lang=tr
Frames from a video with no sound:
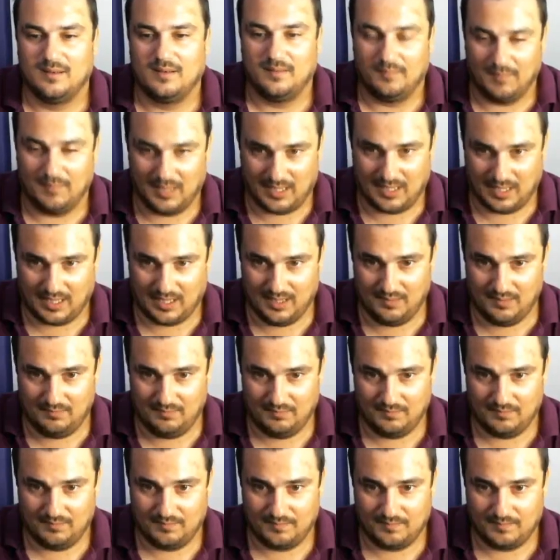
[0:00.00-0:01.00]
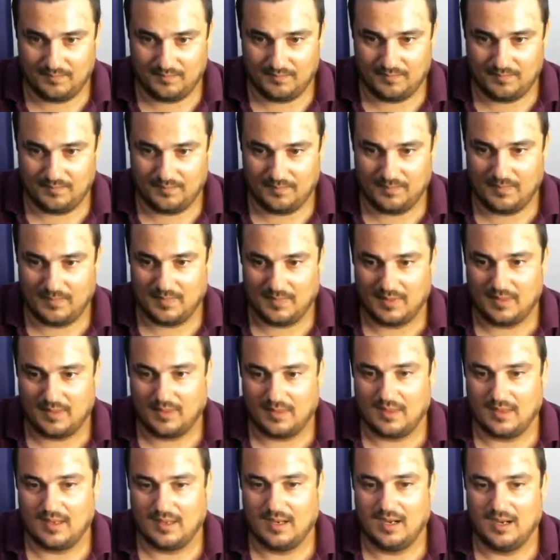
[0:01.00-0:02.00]
Bakalım.
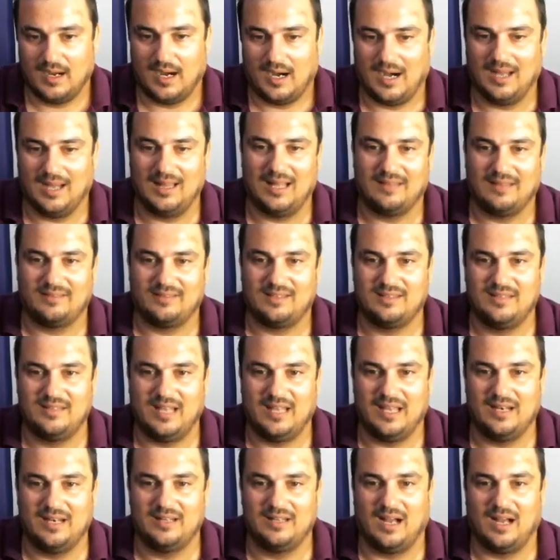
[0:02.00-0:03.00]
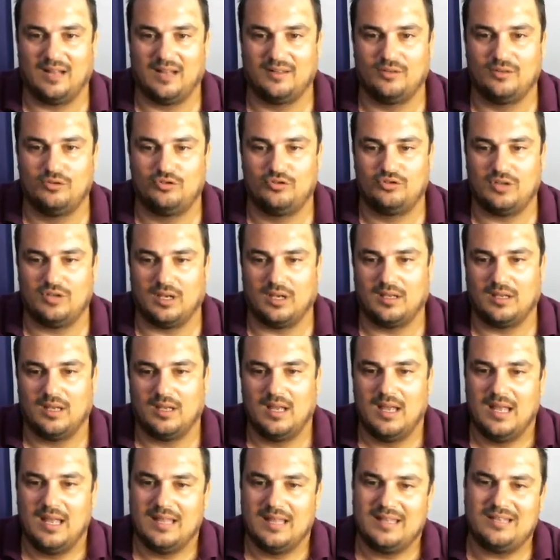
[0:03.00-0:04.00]
Haaland'ın değeri daha da düşecek.
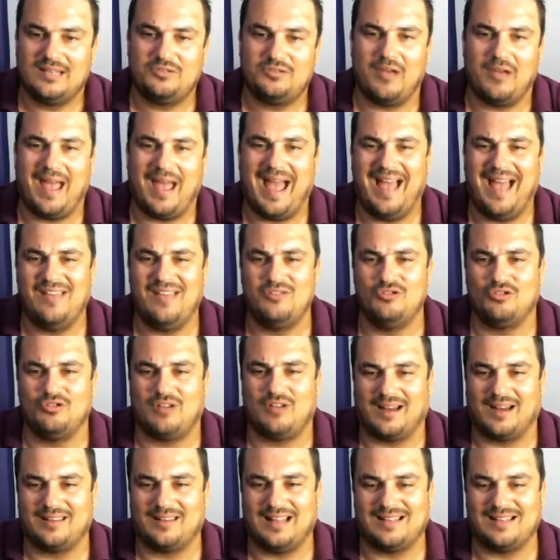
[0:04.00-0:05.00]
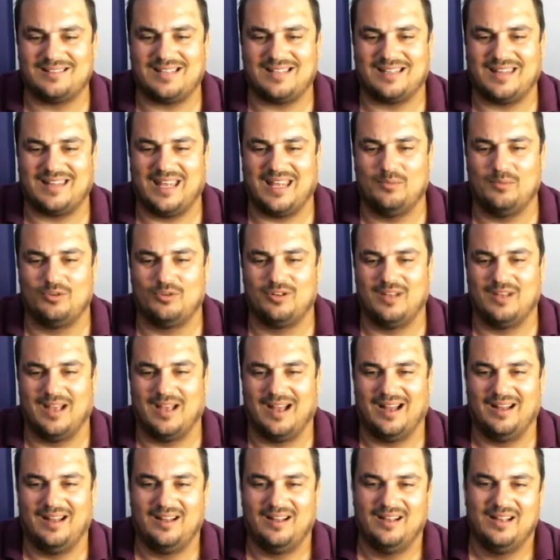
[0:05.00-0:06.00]
Şu en yukarıdan satayım onu
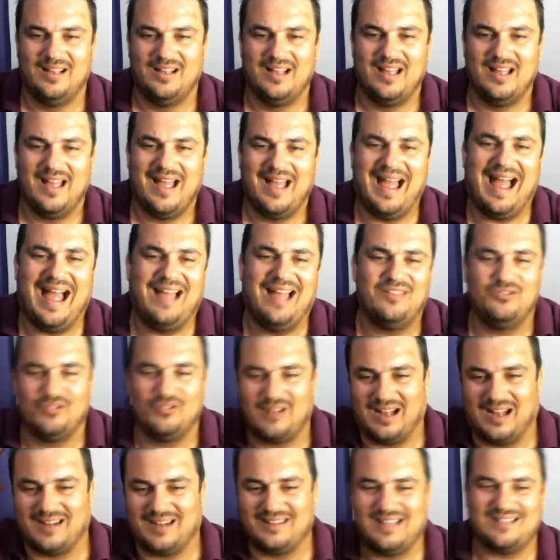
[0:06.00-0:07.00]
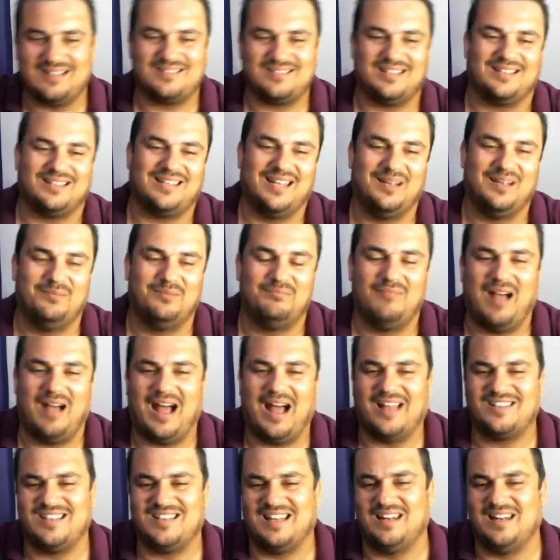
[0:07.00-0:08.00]
ya. En yukarıdan satayım.
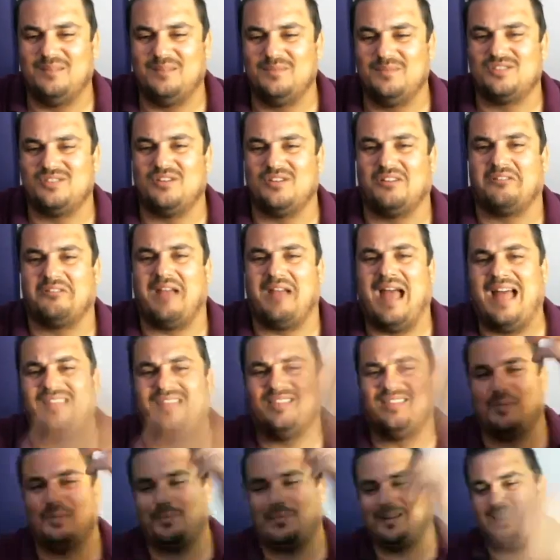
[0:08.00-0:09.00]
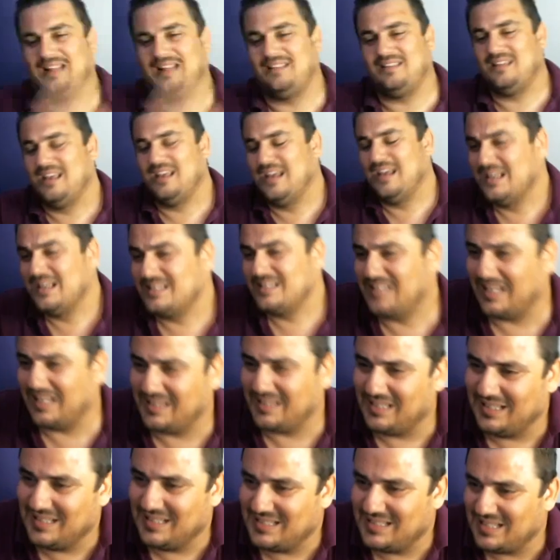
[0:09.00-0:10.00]
Acelemiz yok. En tepeden
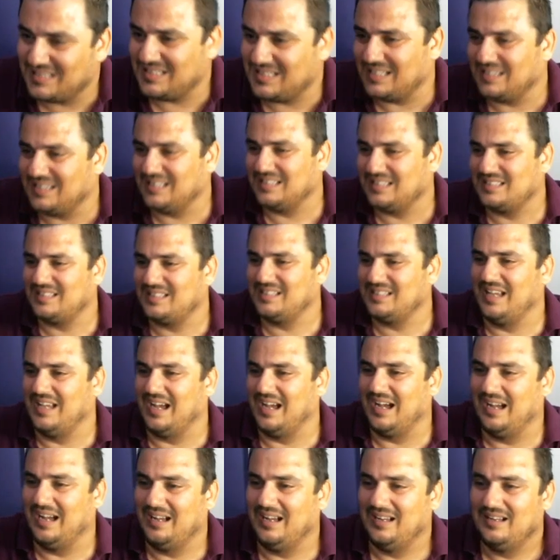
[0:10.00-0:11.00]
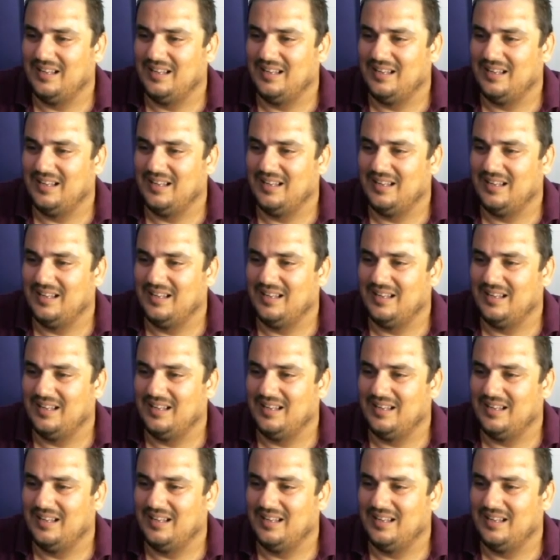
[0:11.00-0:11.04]
satılırsa satılsın ya.